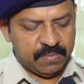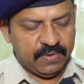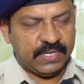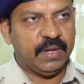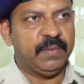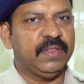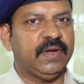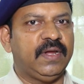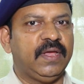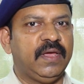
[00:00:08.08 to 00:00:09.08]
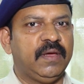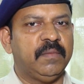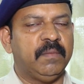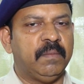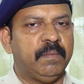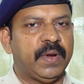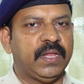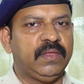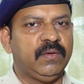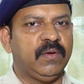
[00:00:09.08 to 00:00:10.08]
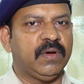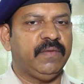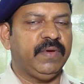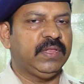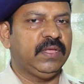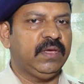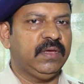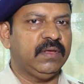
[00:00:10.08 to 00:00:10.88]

విషయం ఏంటంటే ప్రతి ఒక్క వ్యక్తి